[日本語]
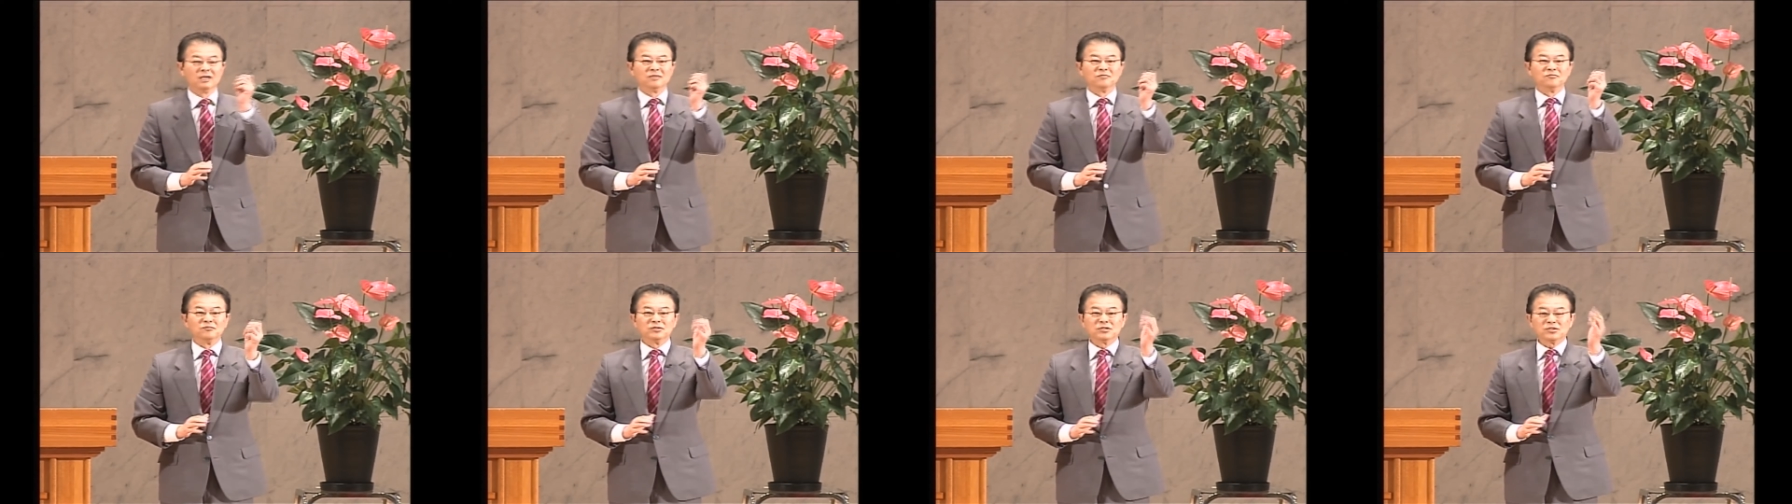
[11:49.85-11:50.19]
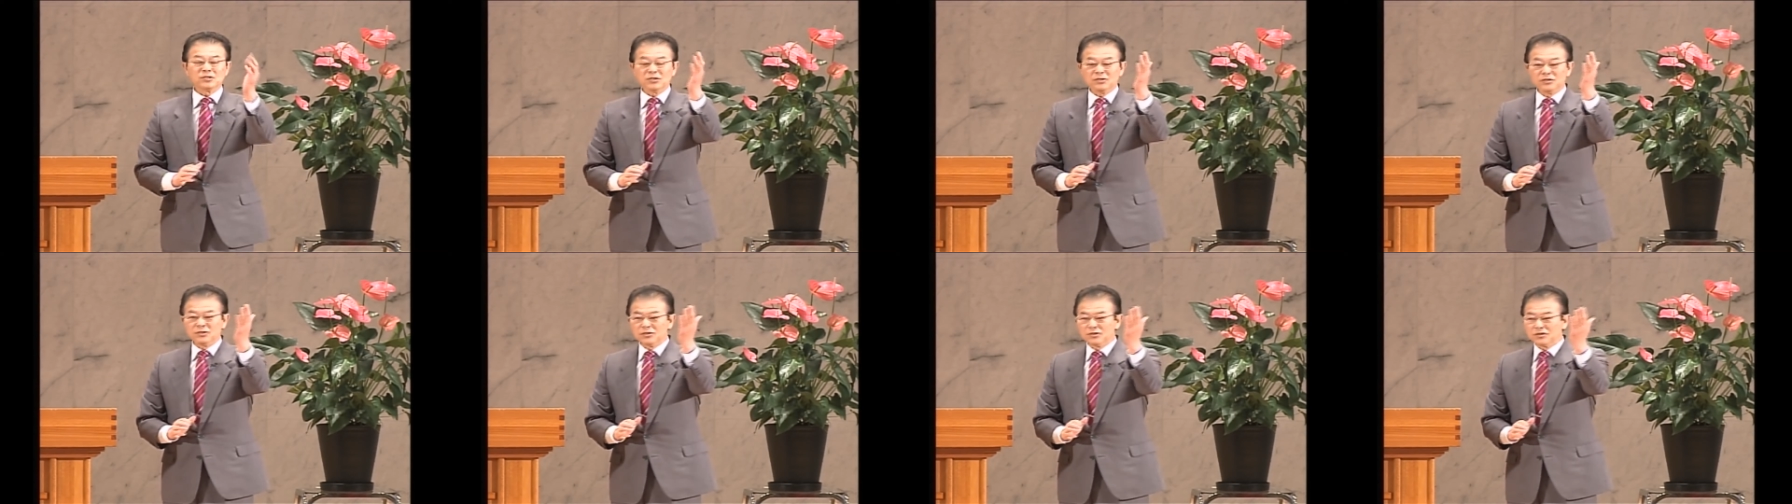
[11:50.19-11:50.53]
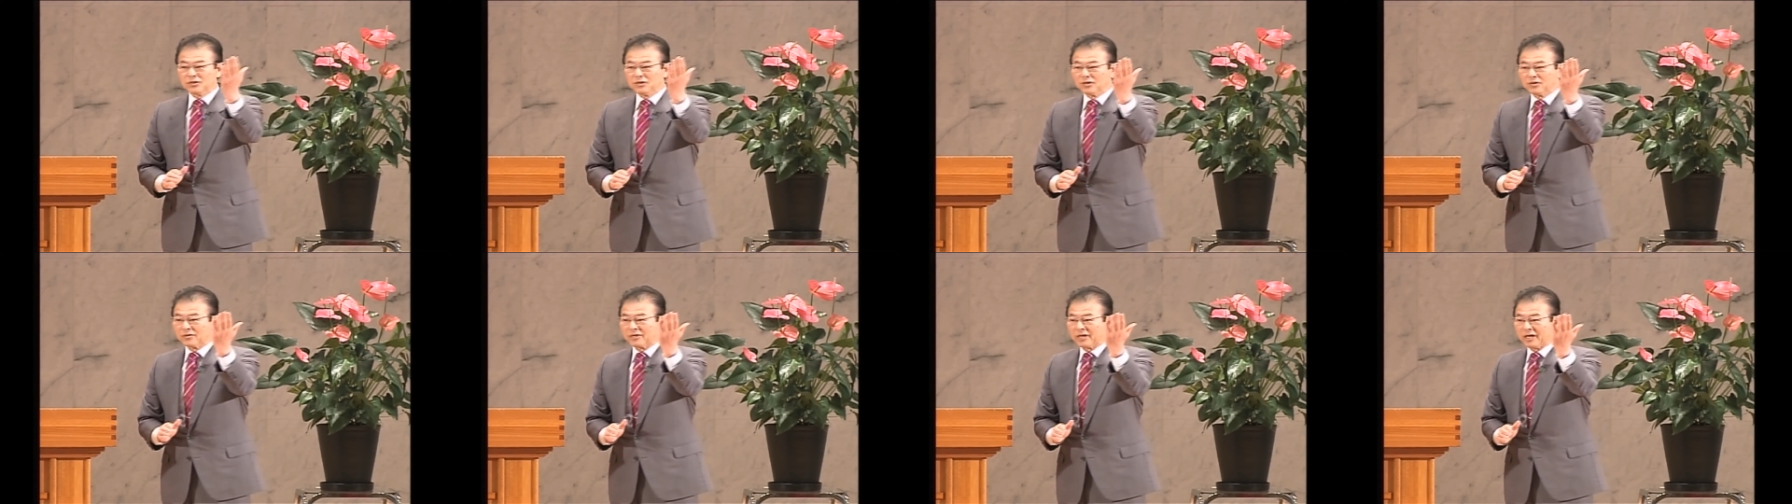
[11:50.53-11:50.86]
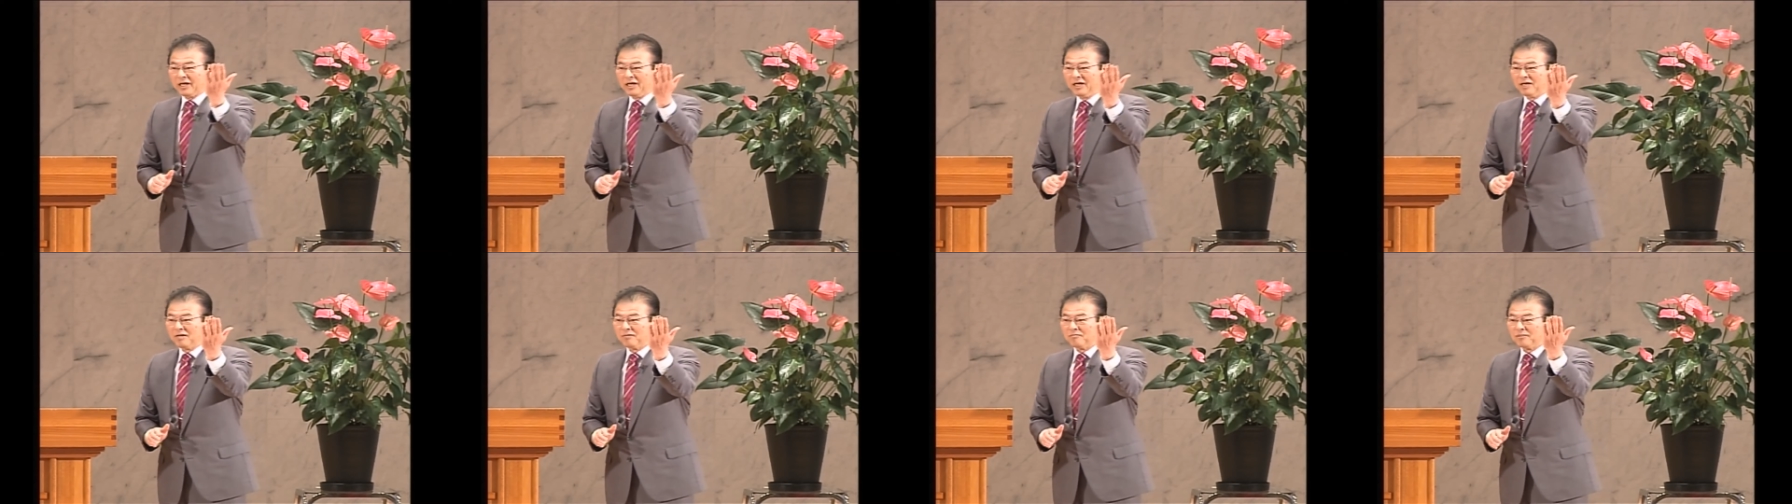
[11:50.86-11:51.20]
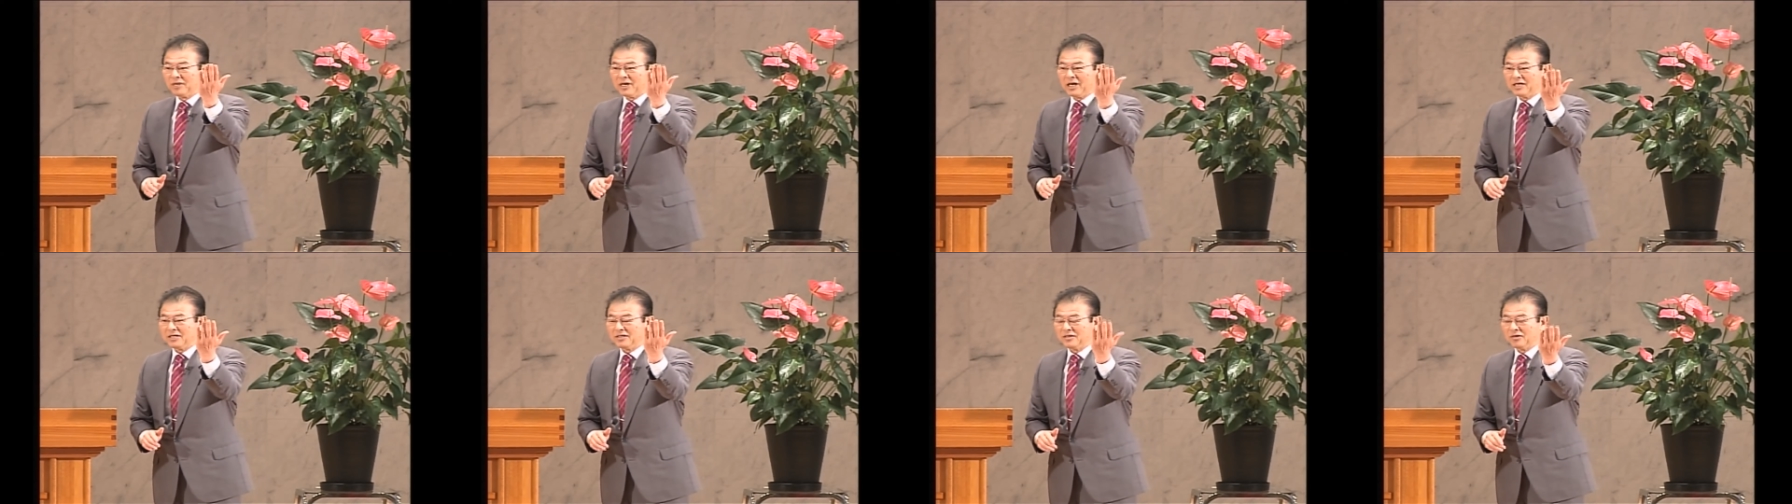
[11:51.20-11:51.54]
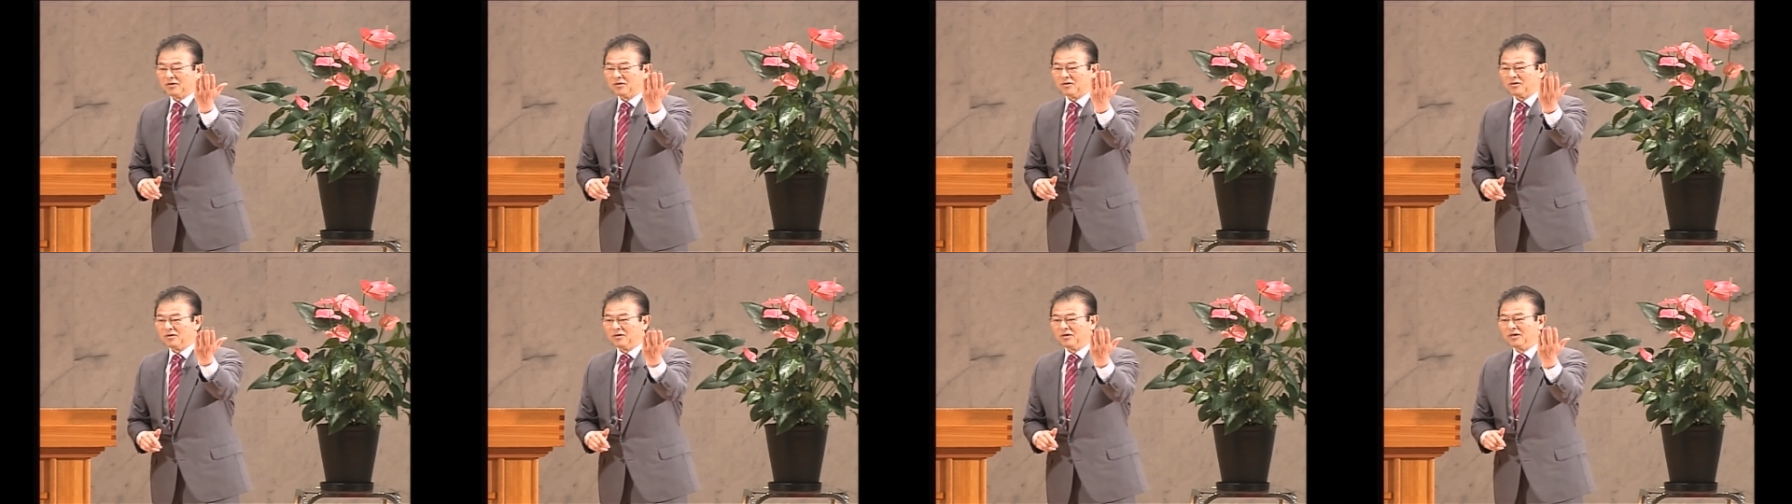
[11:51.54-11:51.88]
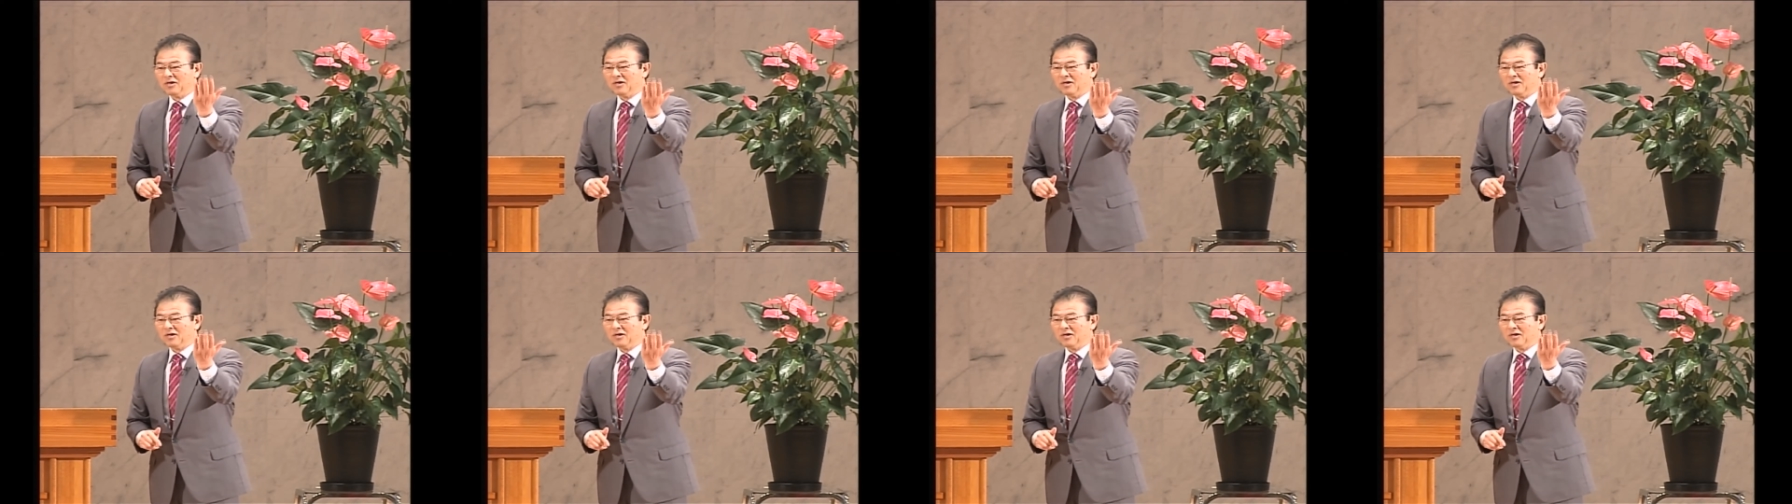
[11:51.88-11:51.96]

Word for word: 向こうのね前の